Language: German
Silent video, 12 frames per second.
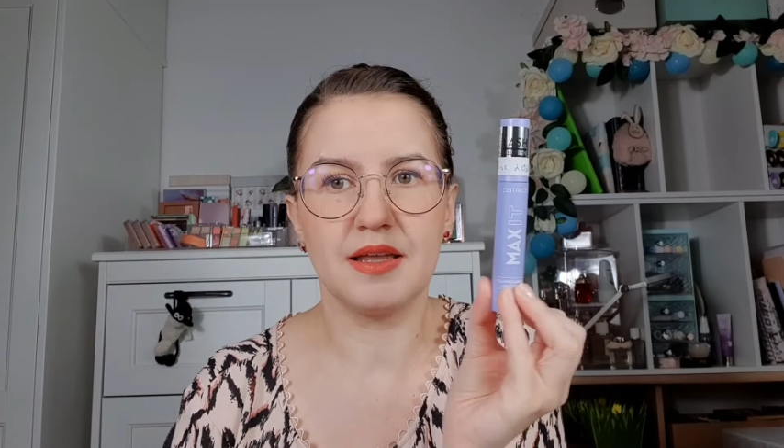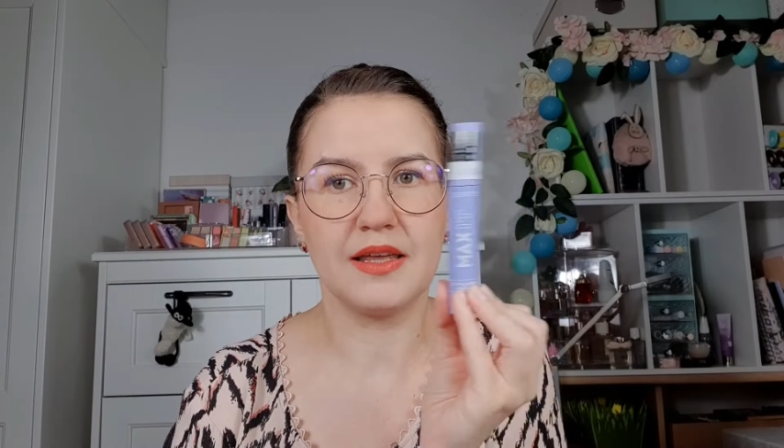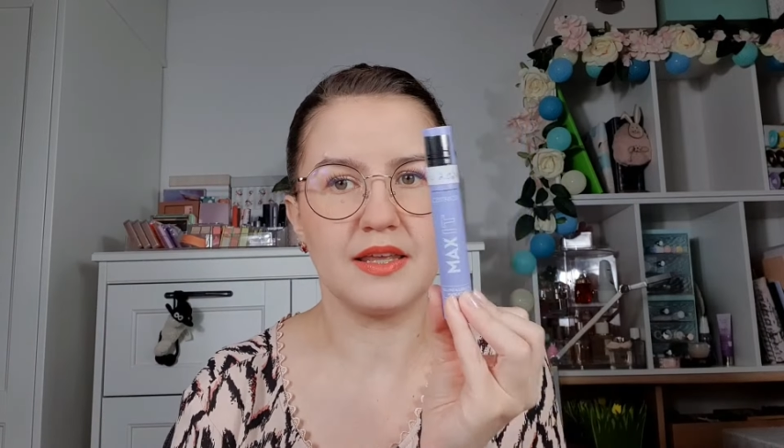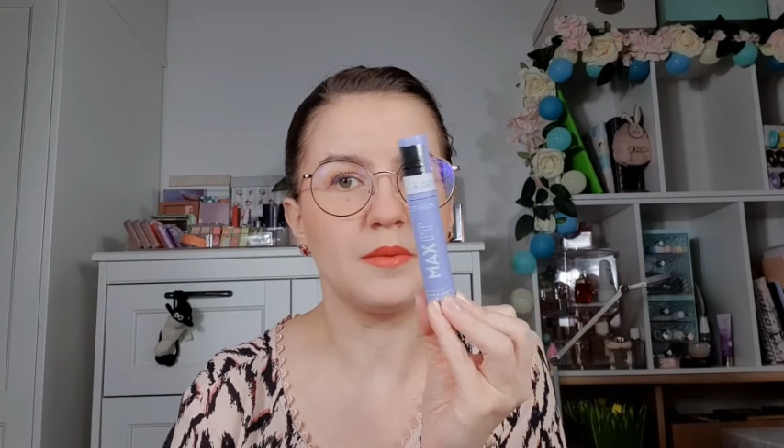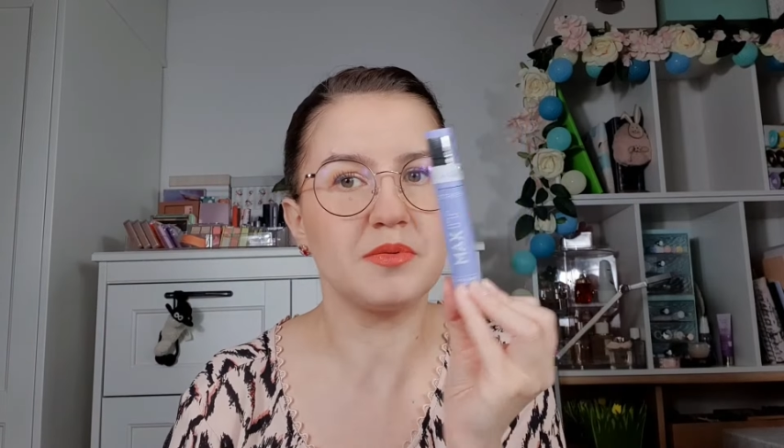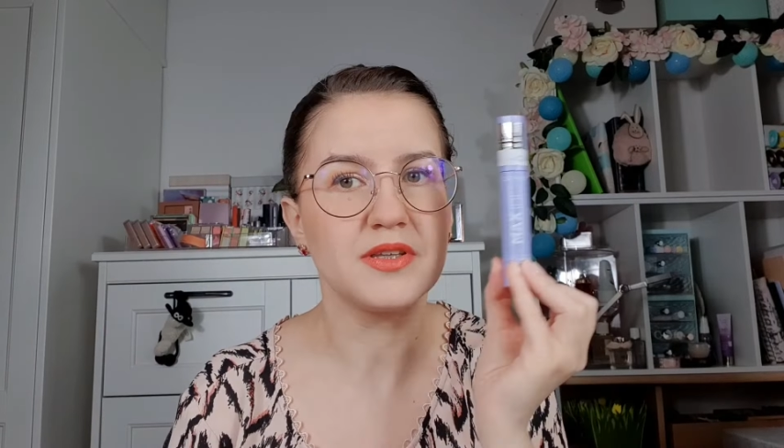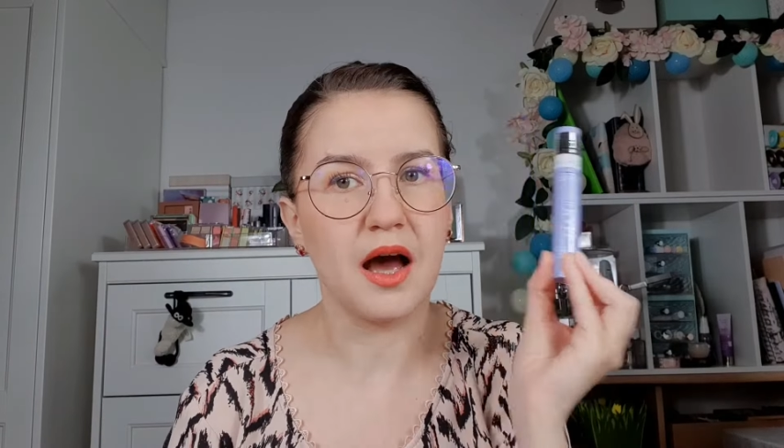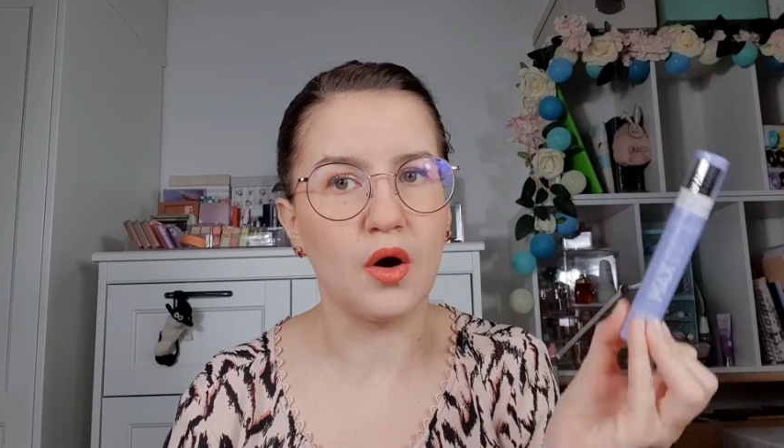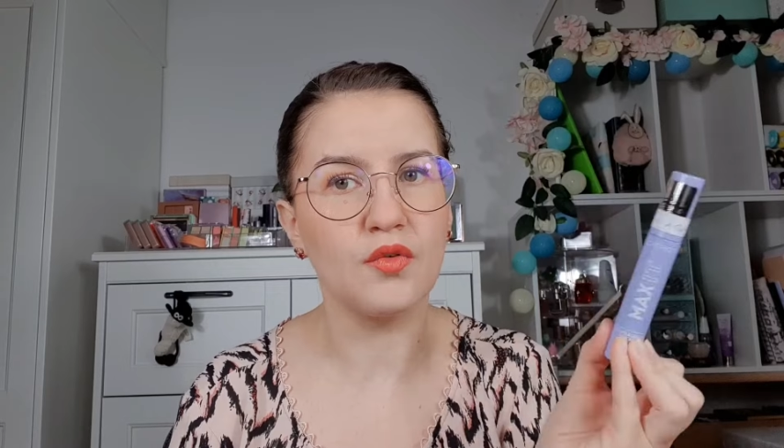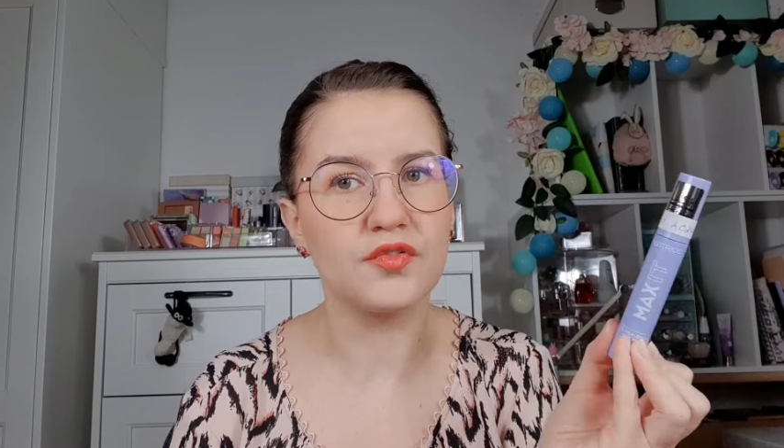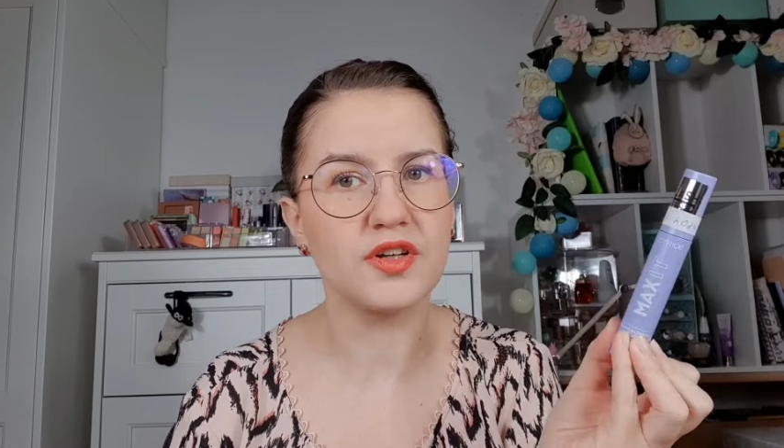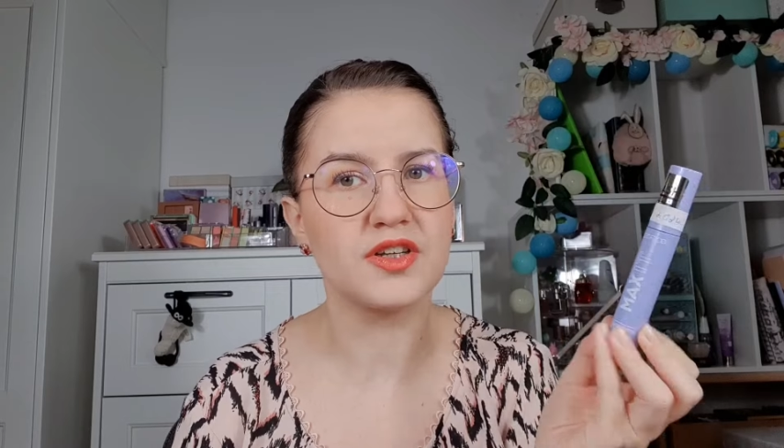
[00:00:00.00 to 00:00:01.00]
ich habe sie
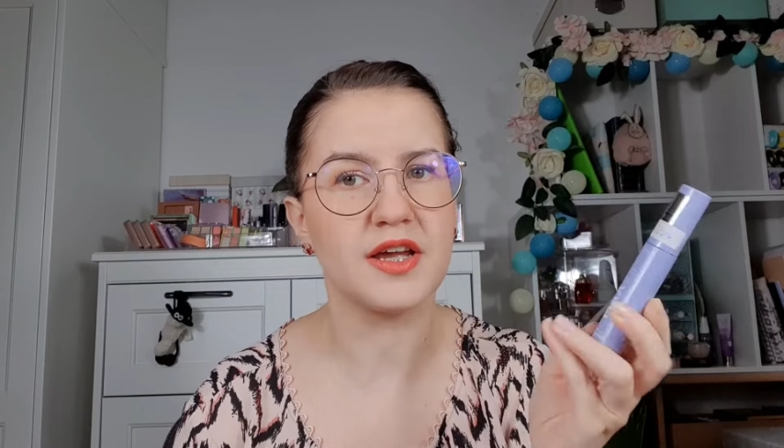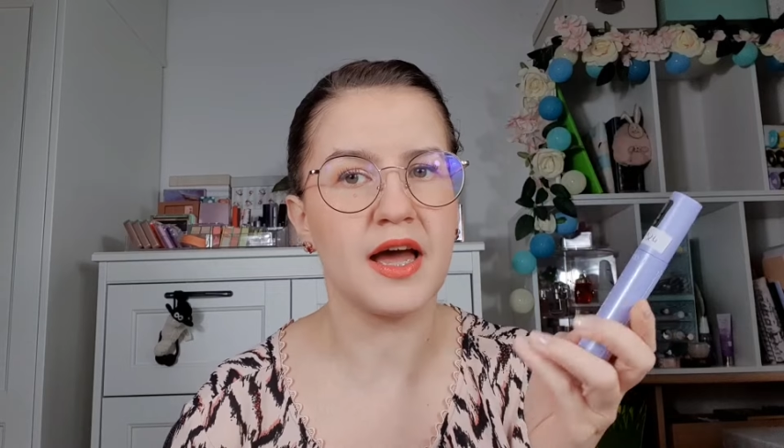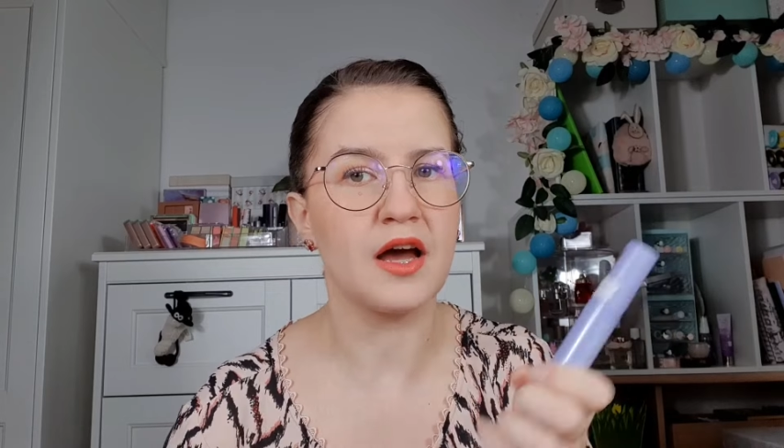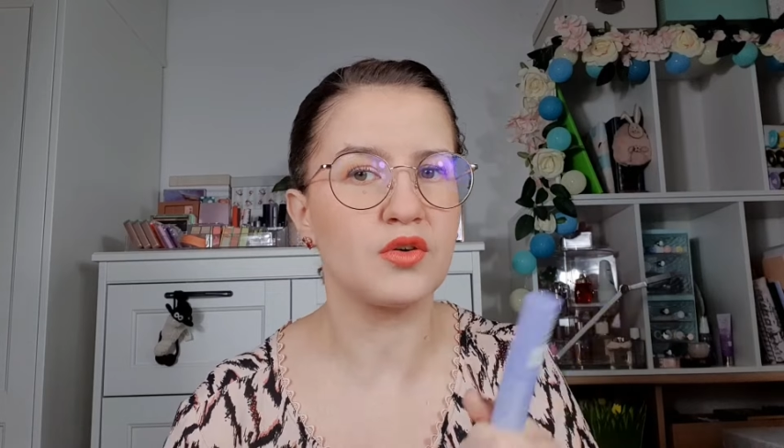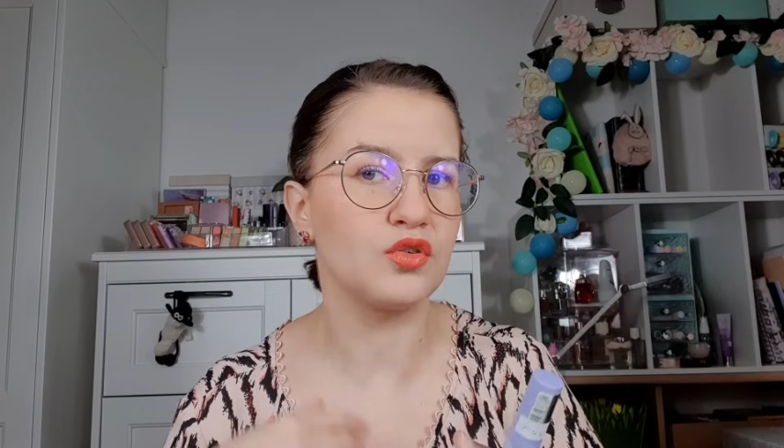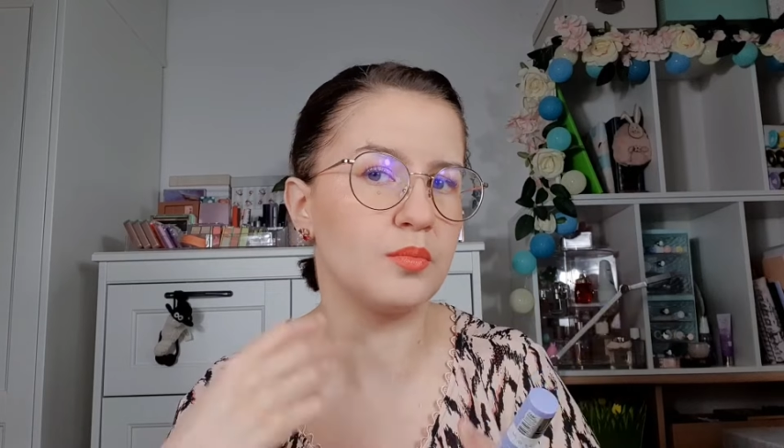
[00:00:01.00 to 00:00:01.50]
aufgetragen